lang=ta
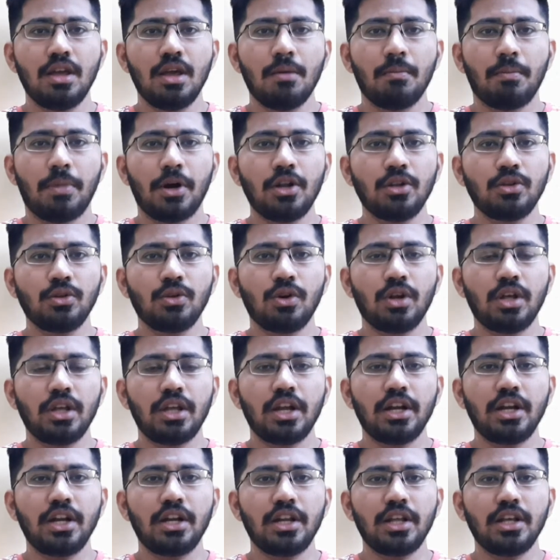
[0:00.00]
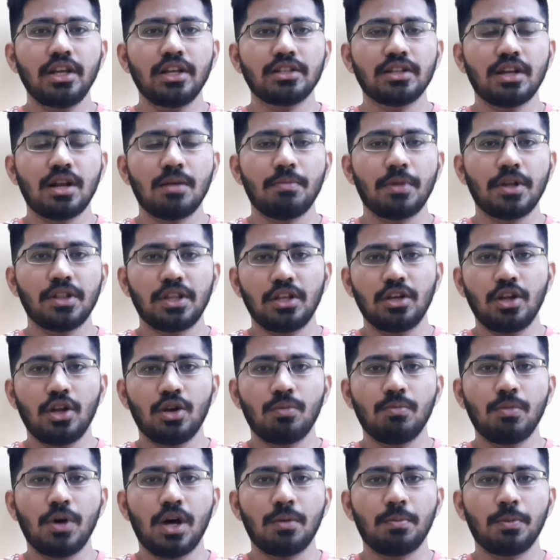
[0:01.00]
படத்தோட எடிட்டிங் இதெல்லாம் பார்த்திங்கன்னா
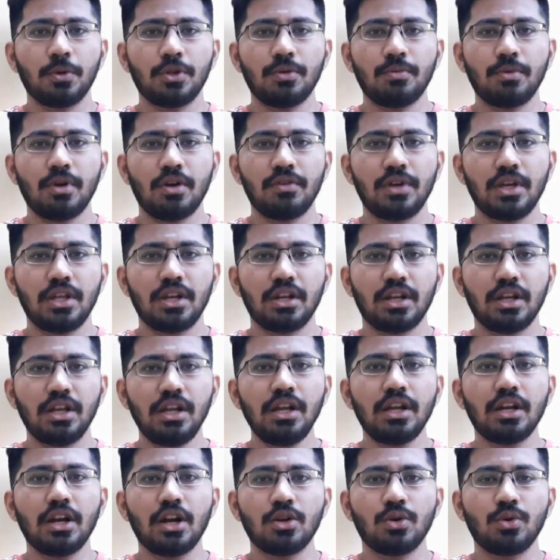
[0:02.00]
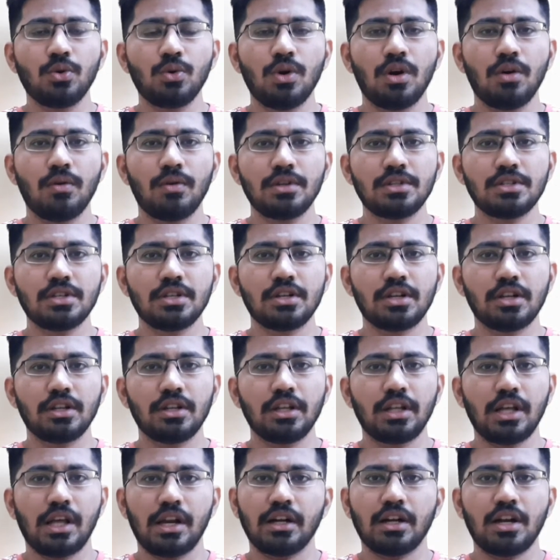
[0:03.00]
ரொம்ப அற்புதமாகவே இருக்குது ஏன்னா டூ ஹவர்ஸ்ன்றது
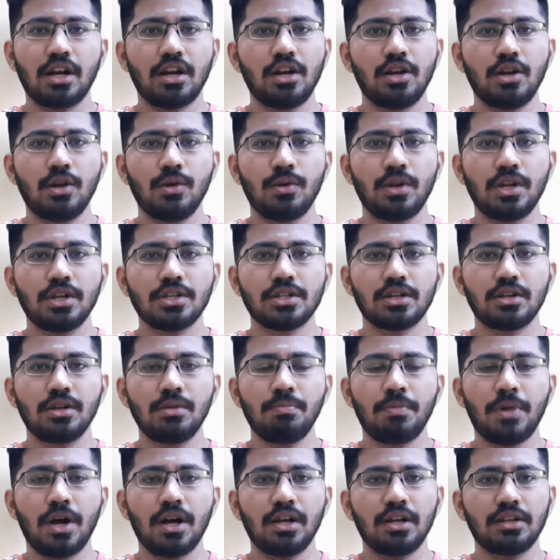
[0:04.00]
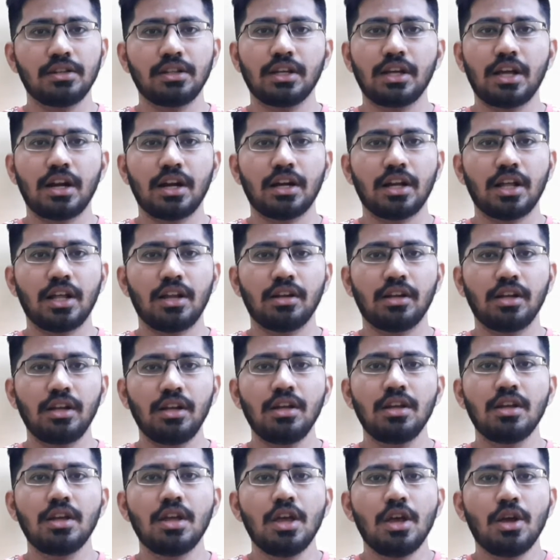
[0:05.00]
கரெக்டான டியூரேஷனு பார்க்கறதுக்கு கரெக்டாக
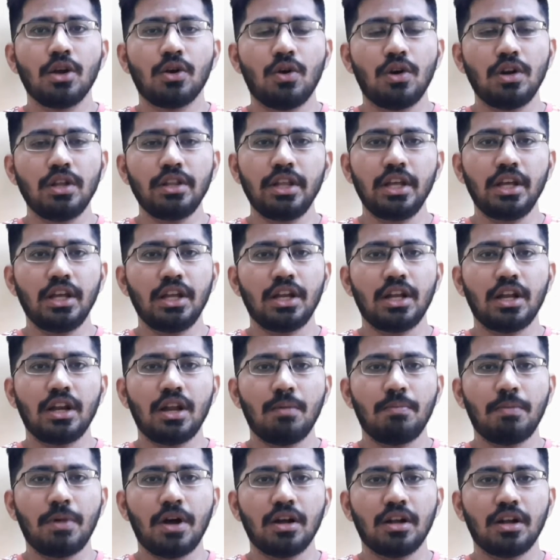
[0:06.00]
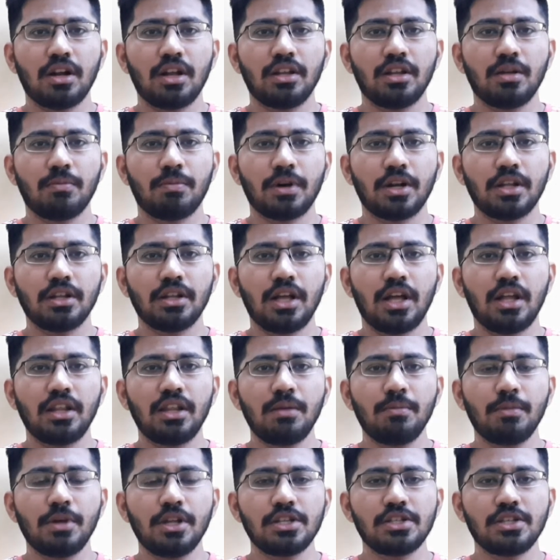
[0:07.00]
இருக்குது குழந்தைங்க நல்லா பார்க்கலாம் இந்த படத்தை
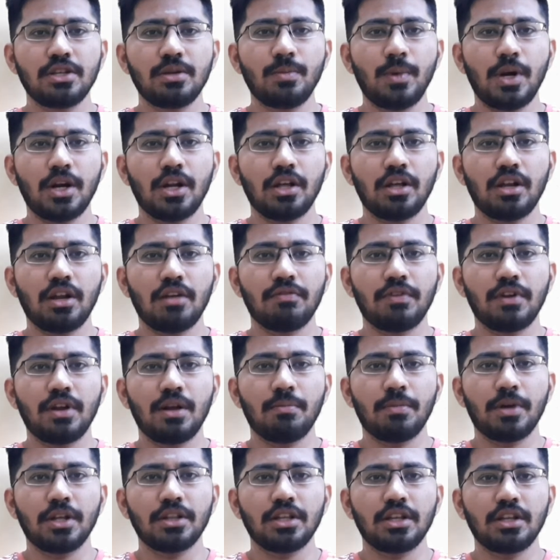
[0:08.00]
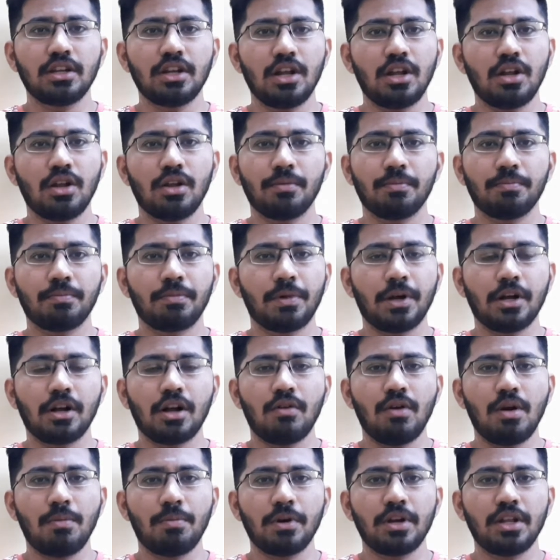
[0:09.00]
அதே மாதிரி சினிமாட்டோகிராஃபிலாம் பார்த்திங்கன்னா
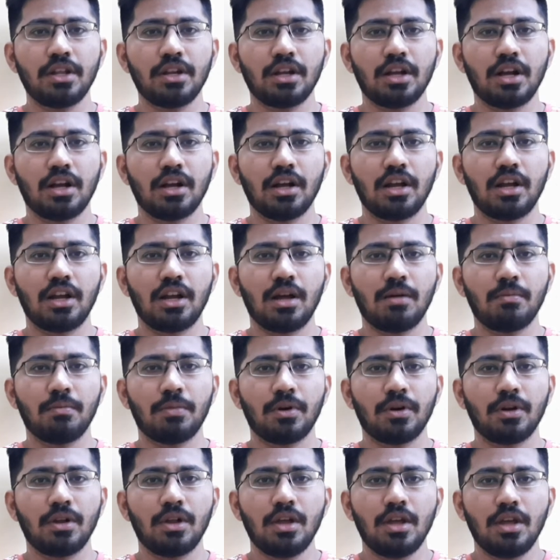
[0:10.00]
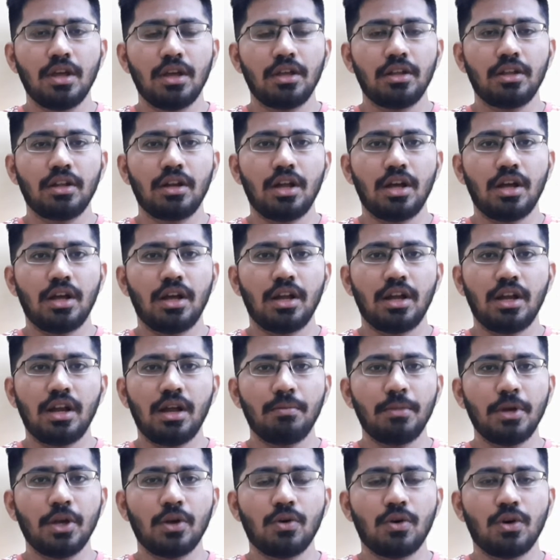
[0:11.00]
பக்காவாக பண்ணியிருக்காங்க எல்லாம் இதில்
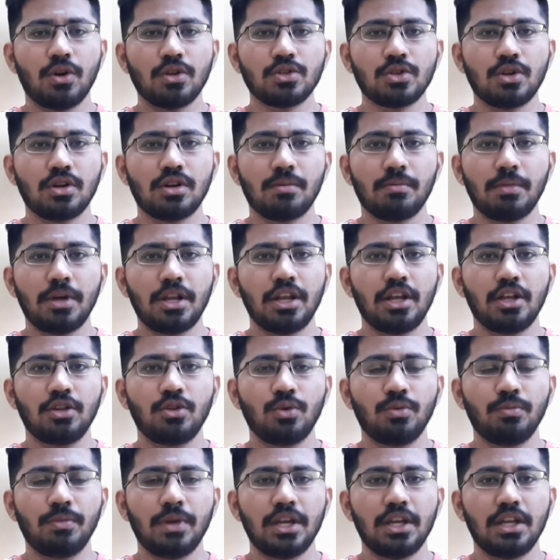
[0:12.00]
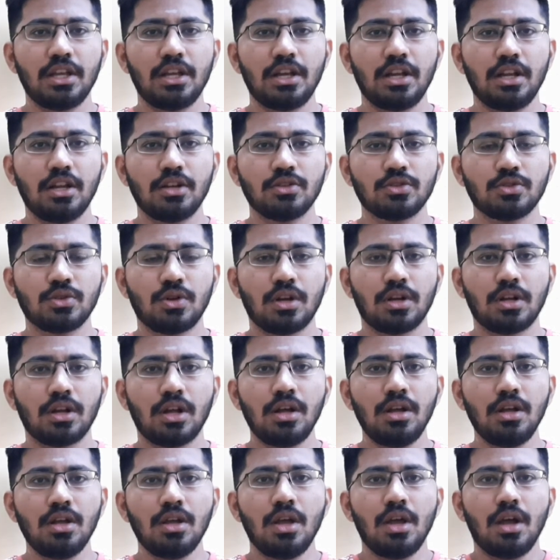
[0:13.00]
எல்லாமே குறை சொல்கிற மாதிரி எதுவுமே இல்லைன்னு
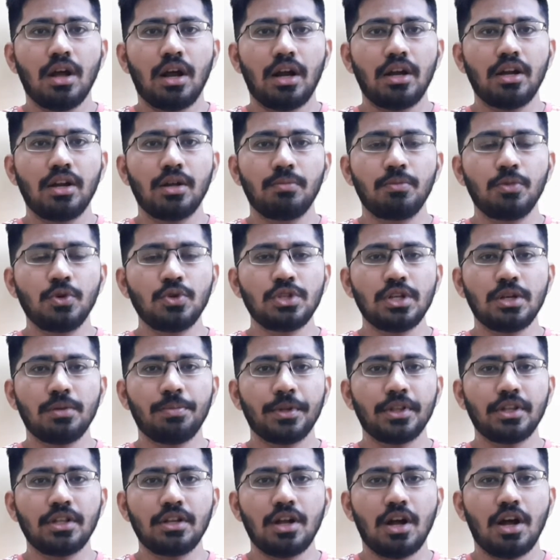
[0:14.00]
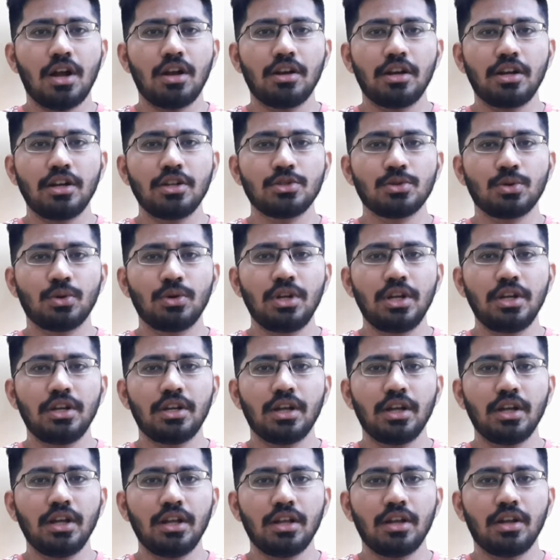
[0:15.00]
சொல்லலாம் அண்டு மியூசிக் பற்றி நான் ஆல்ரெடி சொல்லிட்டேன்